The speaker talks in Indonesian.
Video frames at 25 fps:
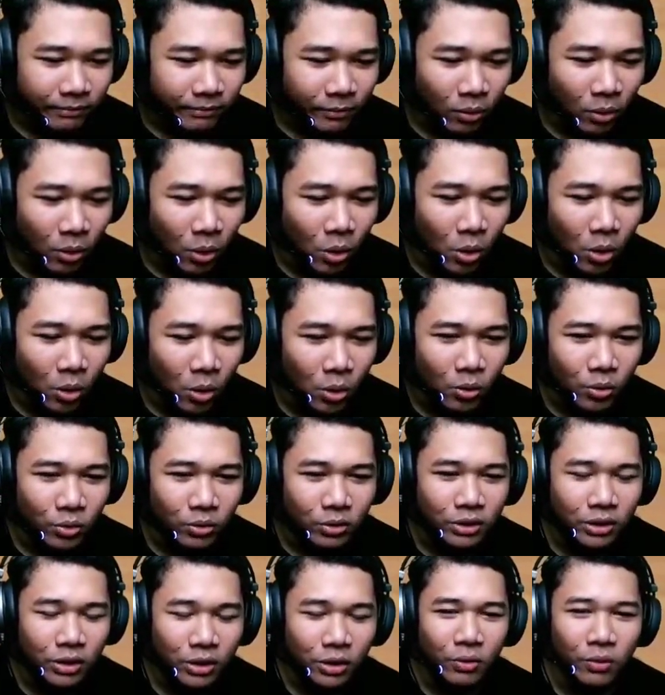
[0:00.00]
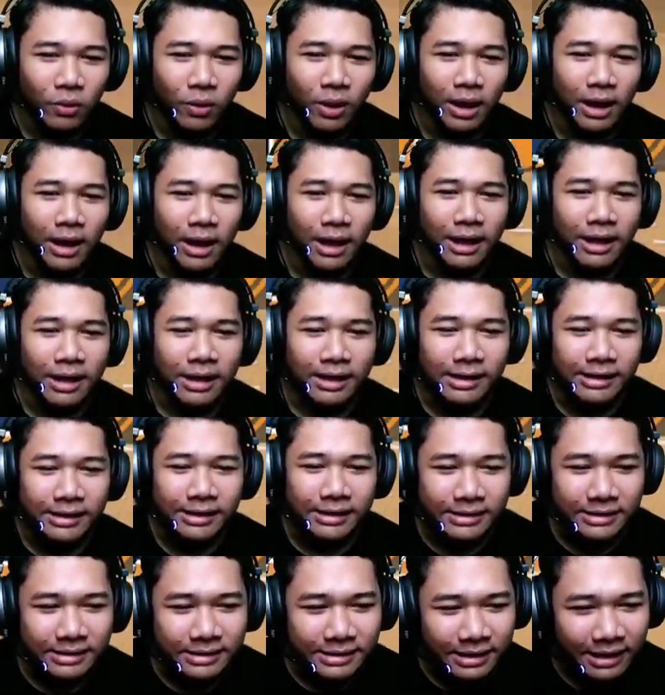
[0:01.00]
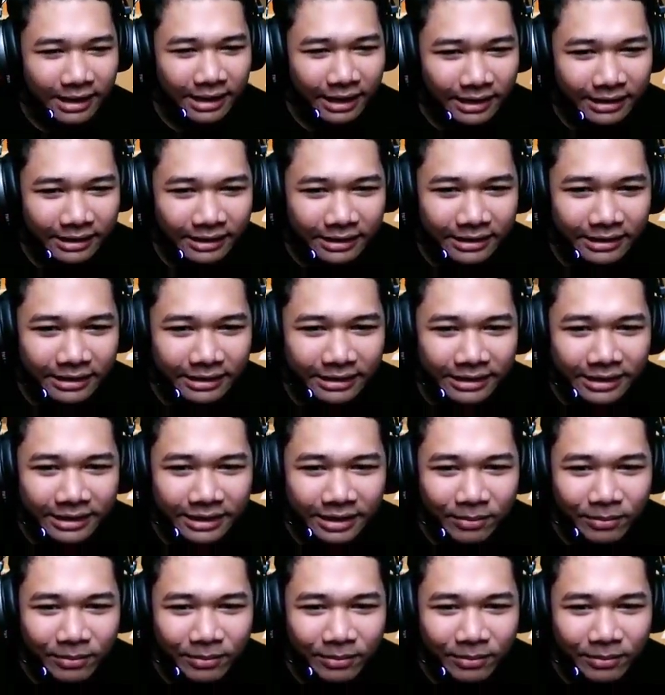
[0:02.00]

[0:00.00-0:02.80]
oh keluar kali ini kita